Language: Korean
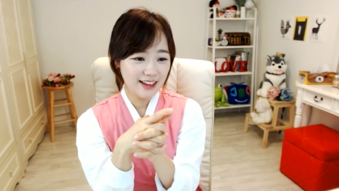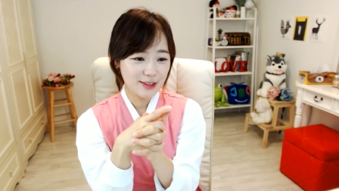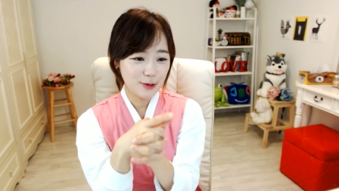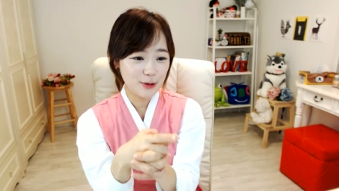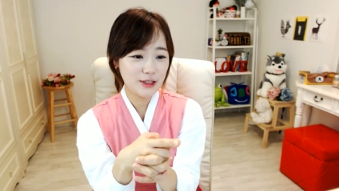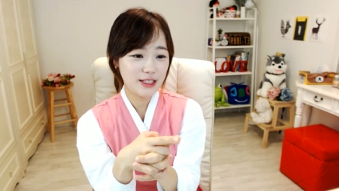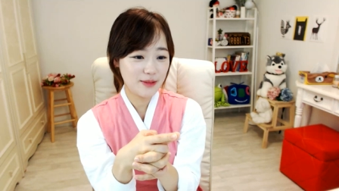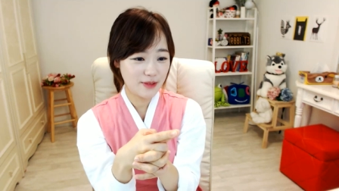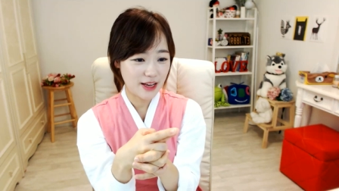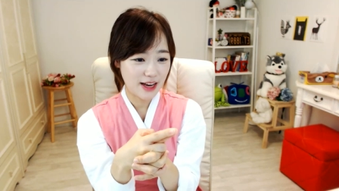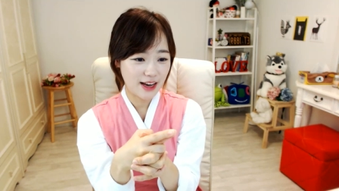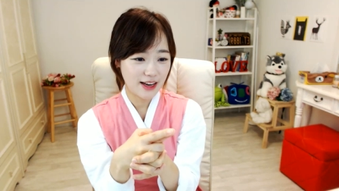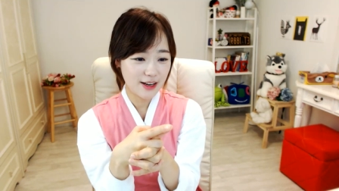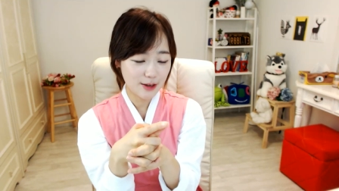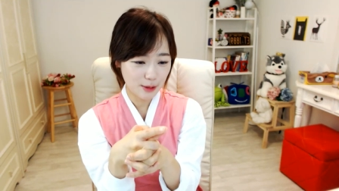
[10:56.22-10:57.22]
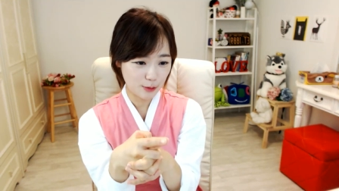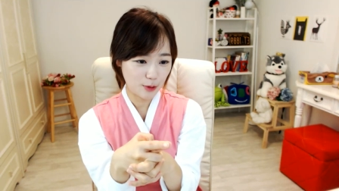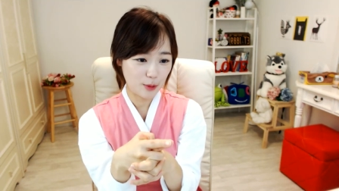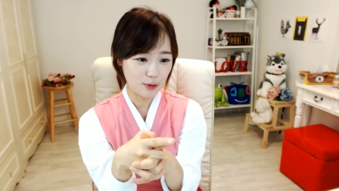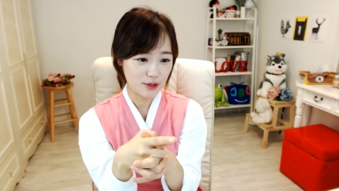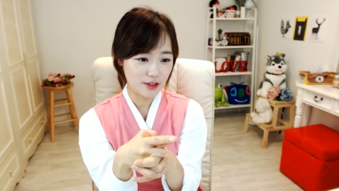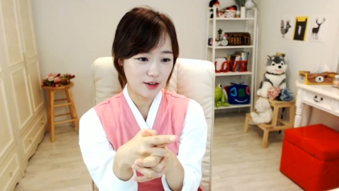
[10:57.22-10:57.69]
손침이야 이렇게
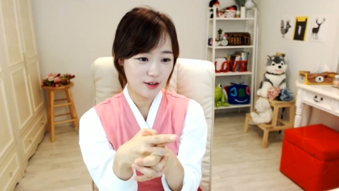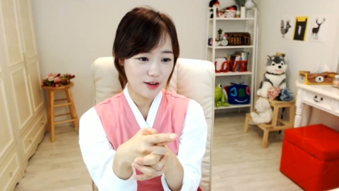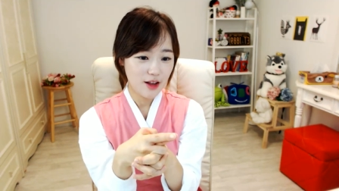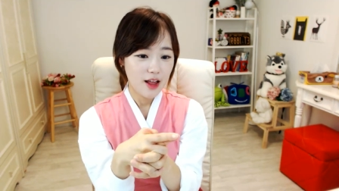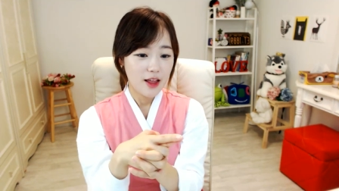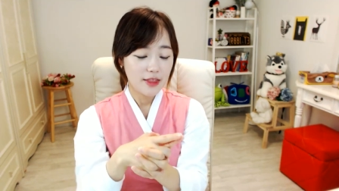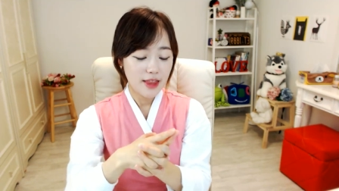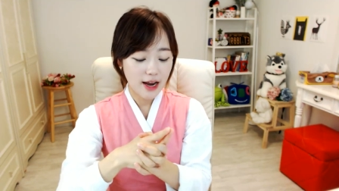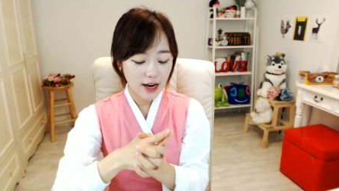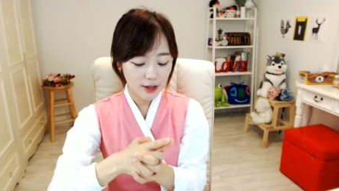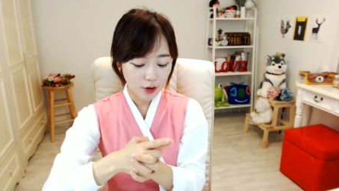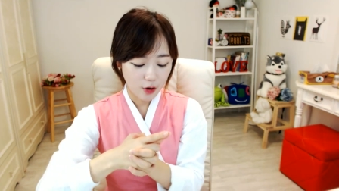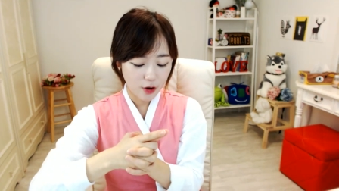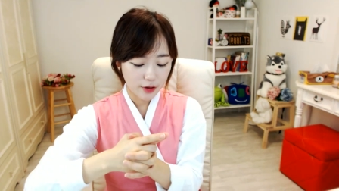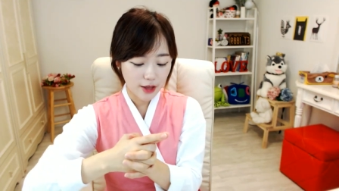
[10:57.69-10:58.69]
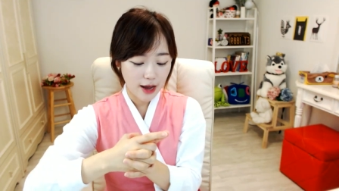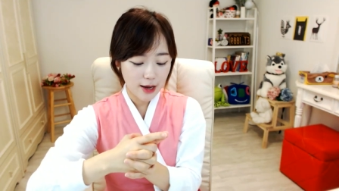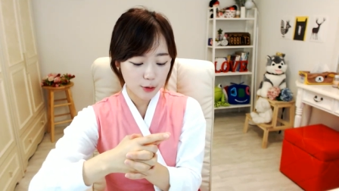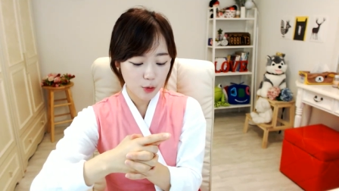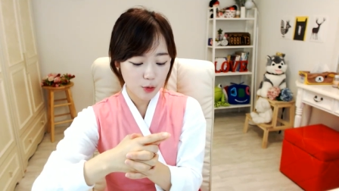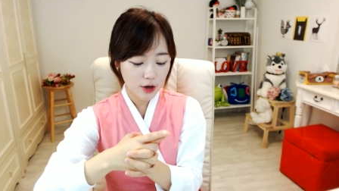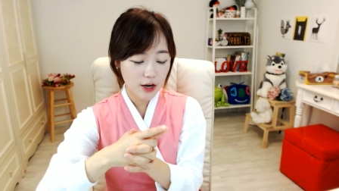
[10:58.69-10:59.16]
물어보죠 내가 너 나의
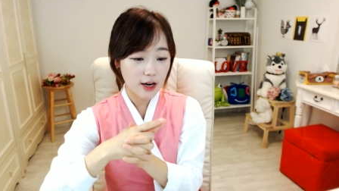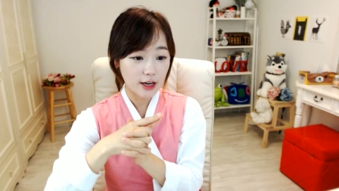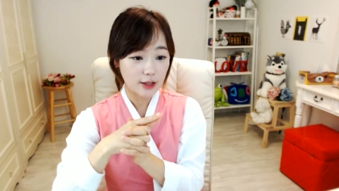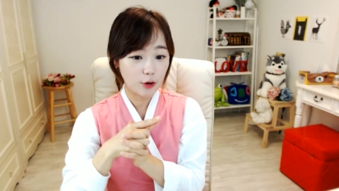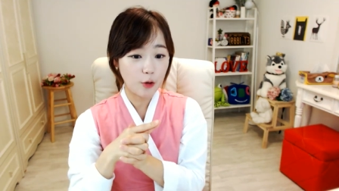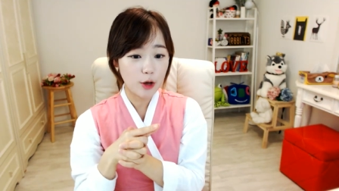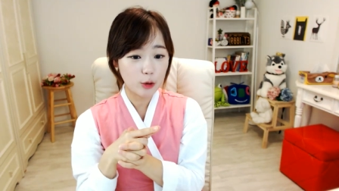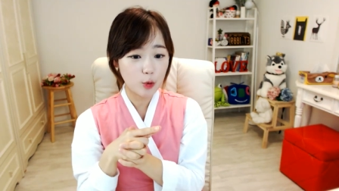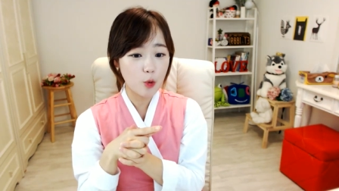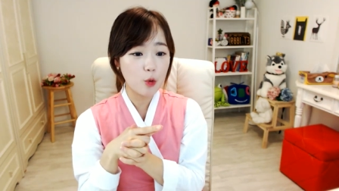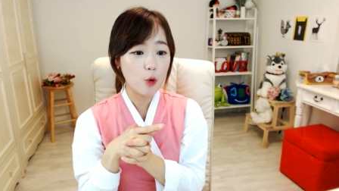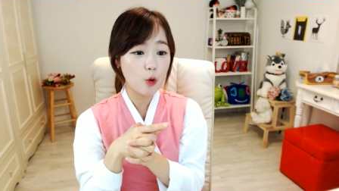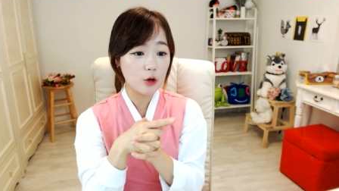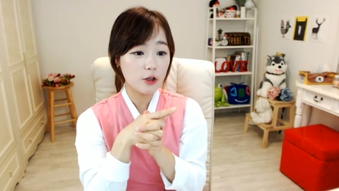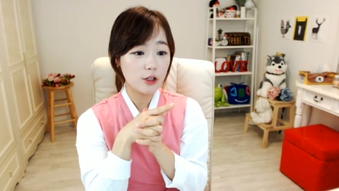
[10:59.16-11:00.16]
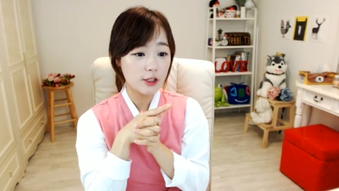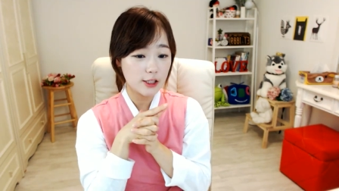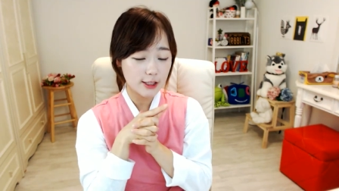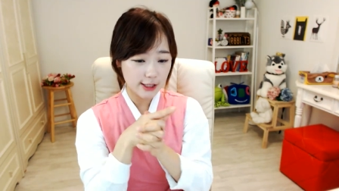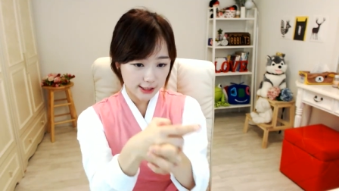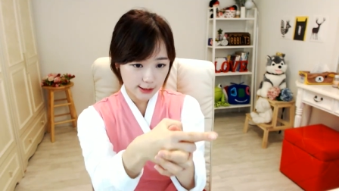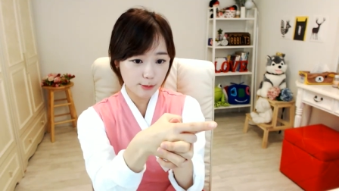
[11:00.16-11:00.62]
손가락이 너의 똥꼬를
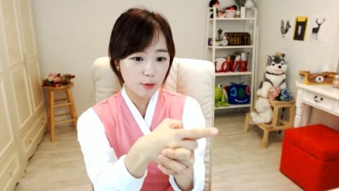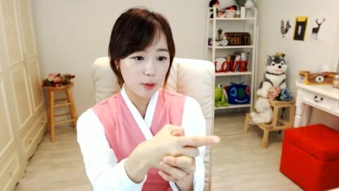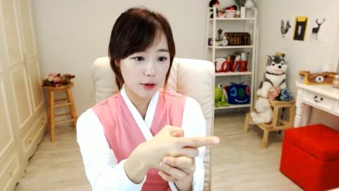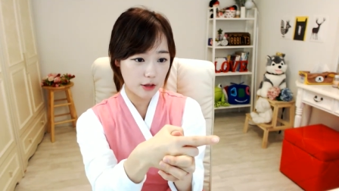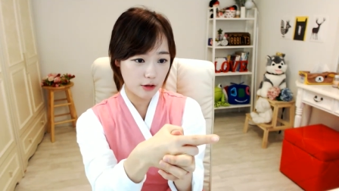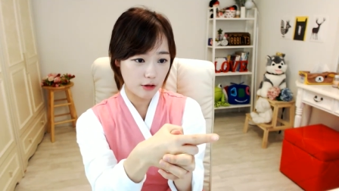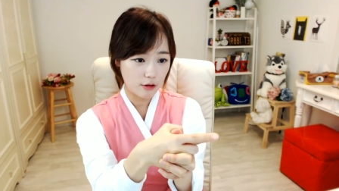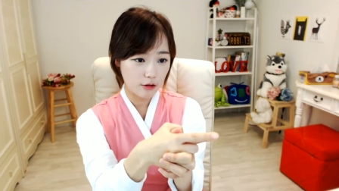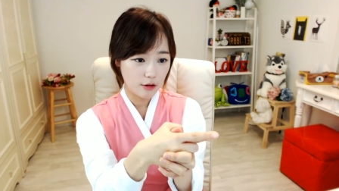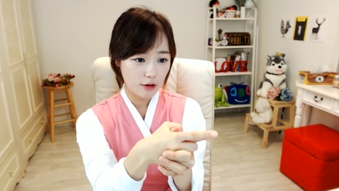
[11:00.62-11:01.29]
침범했어